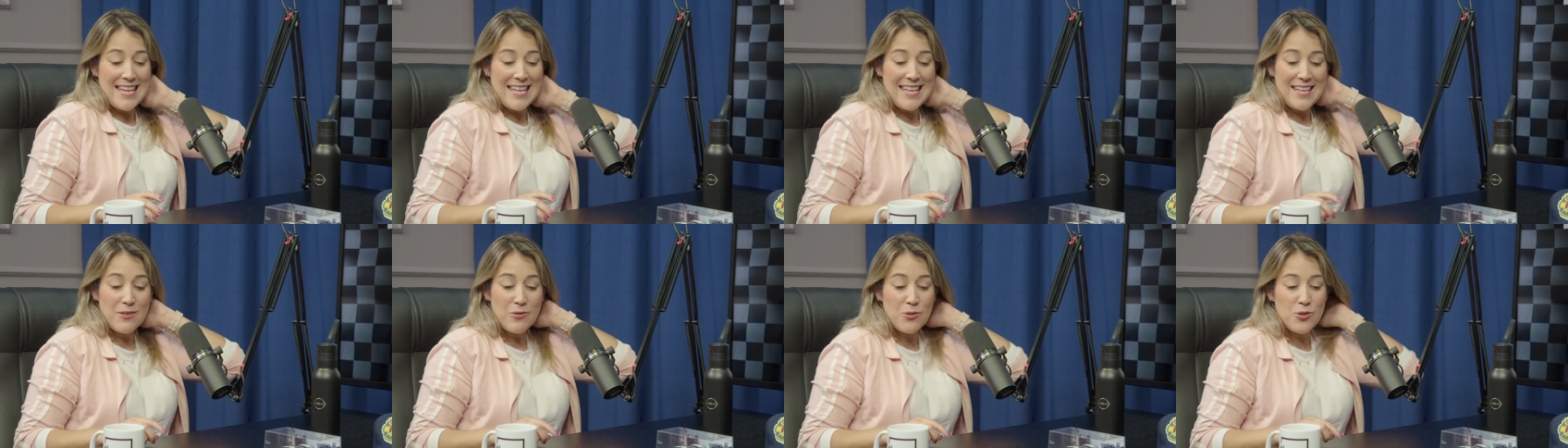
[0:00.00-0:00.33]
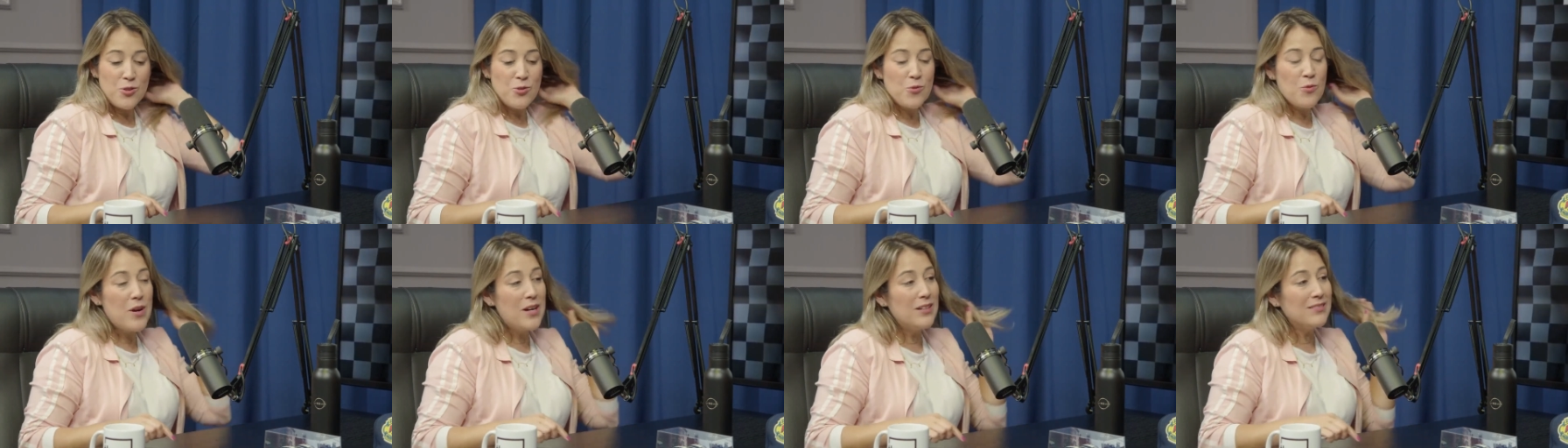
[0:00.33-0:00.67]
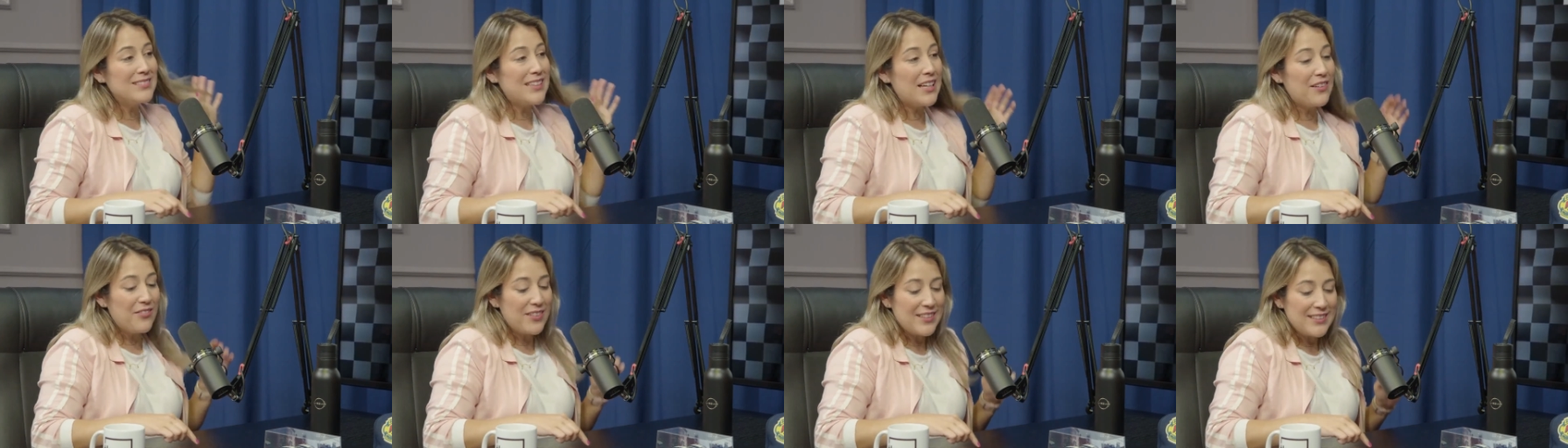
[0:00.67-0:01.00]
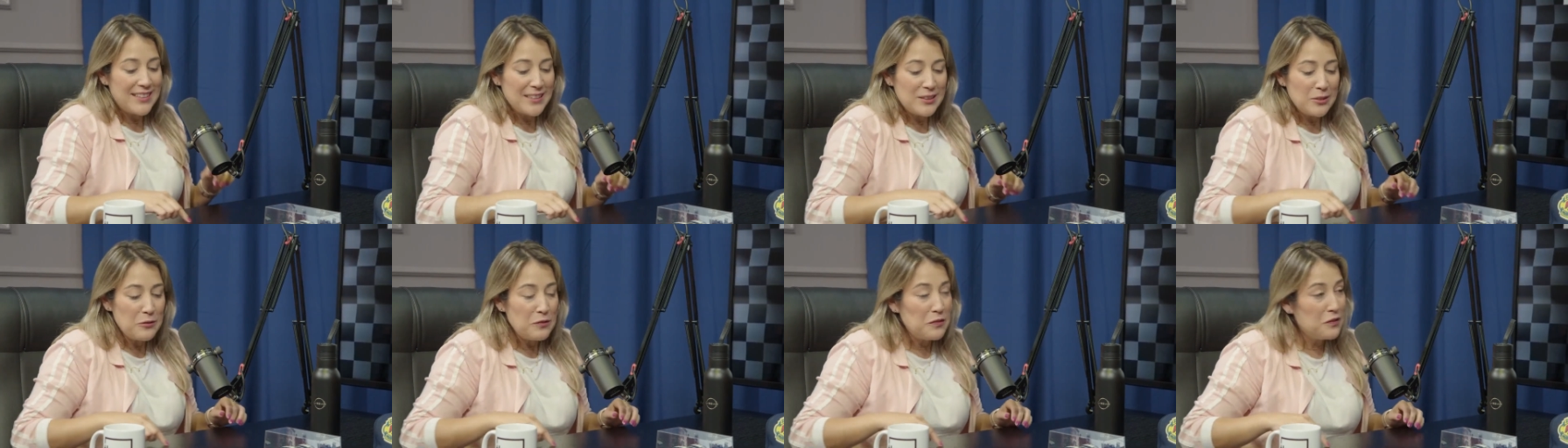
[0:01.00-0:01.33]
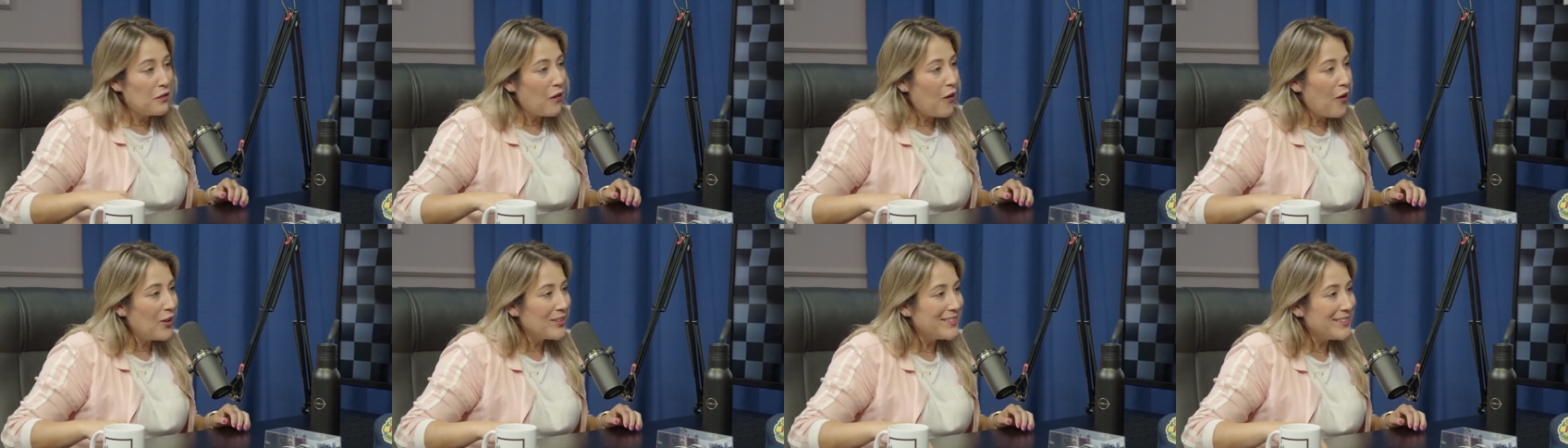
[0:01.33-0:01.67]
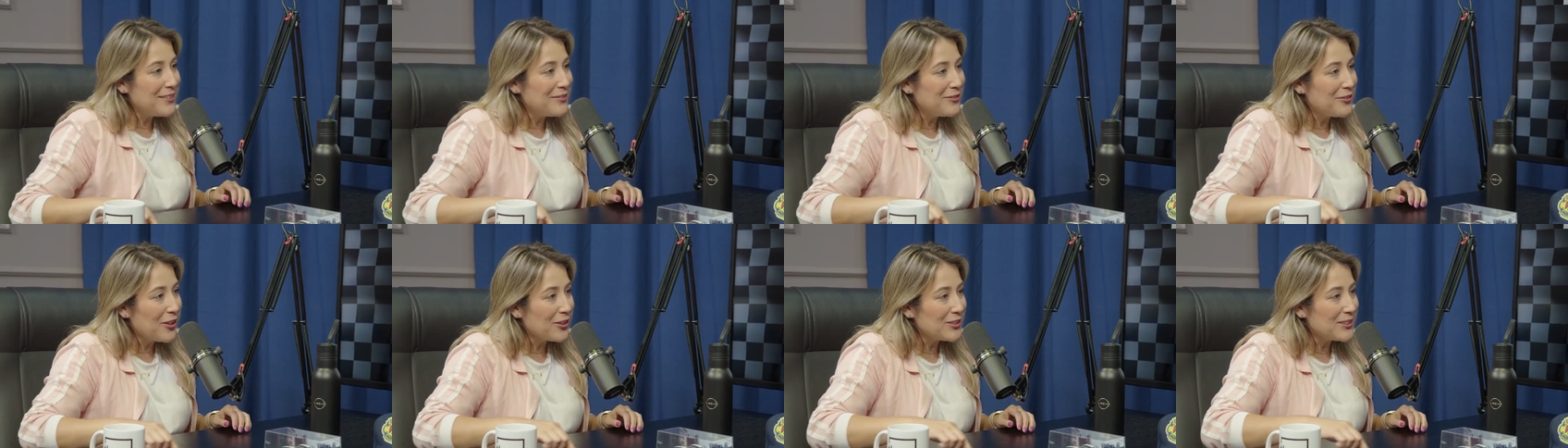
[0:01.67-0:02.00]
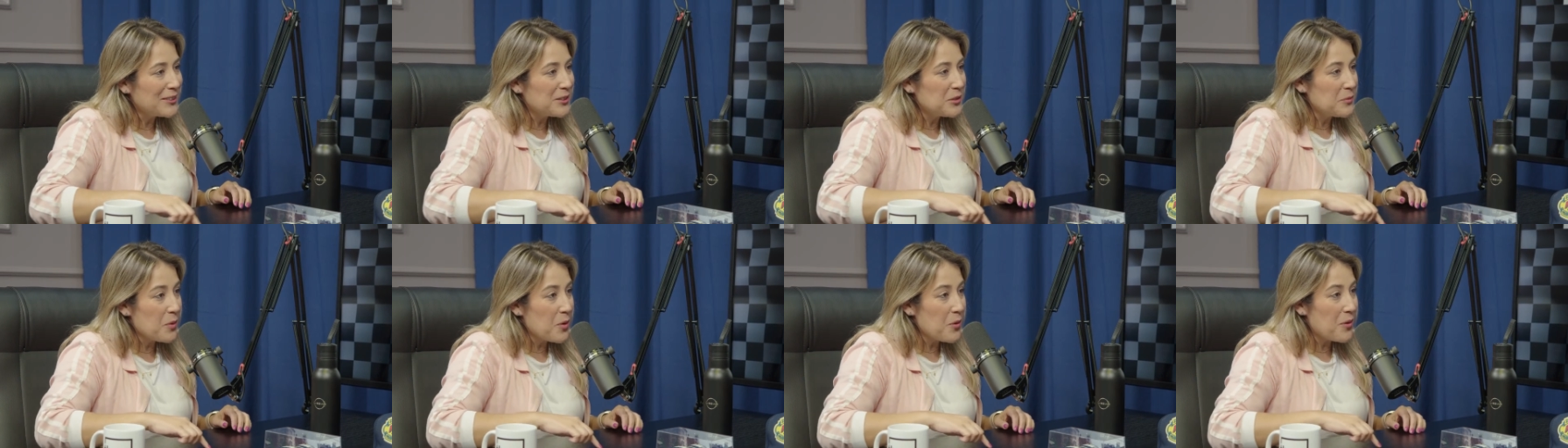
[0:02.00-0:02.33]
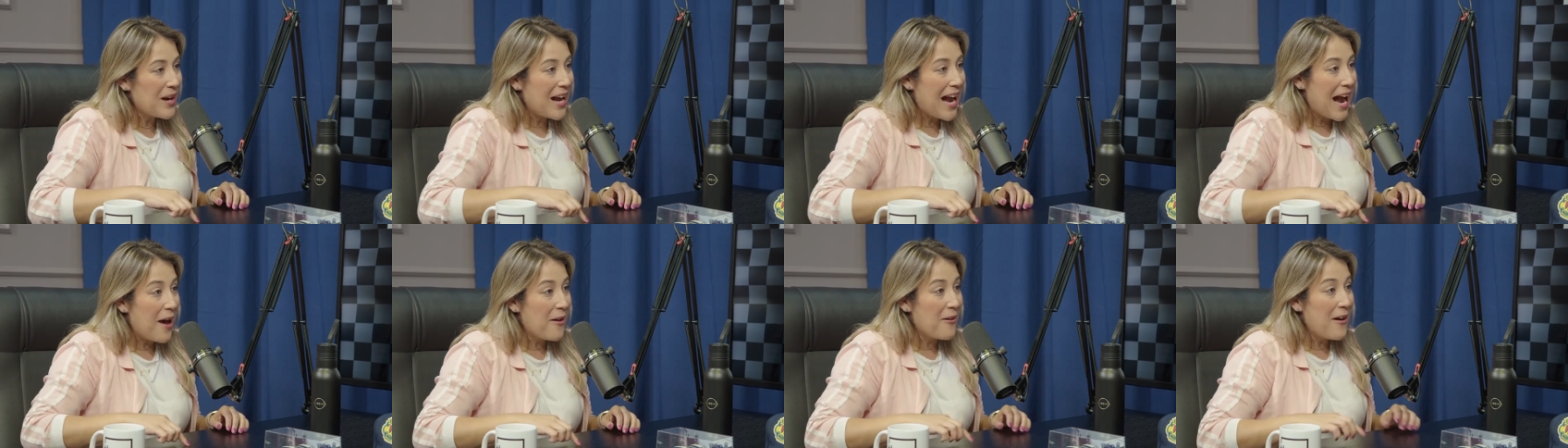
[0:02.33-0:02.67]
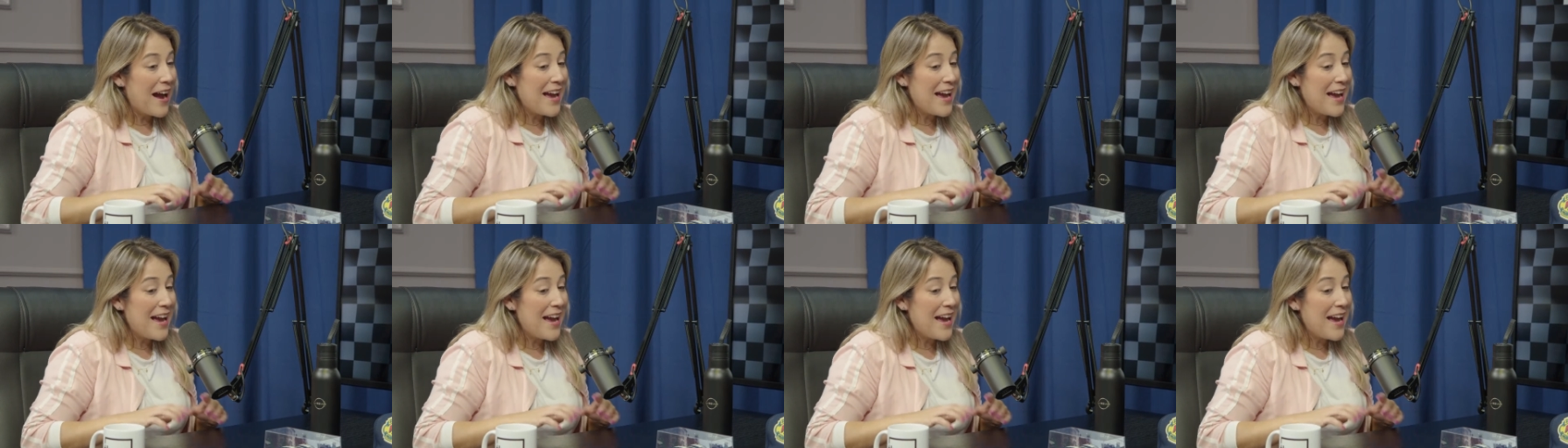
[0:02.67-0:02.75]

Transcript: E o João tava dando volta em volta do meu carro.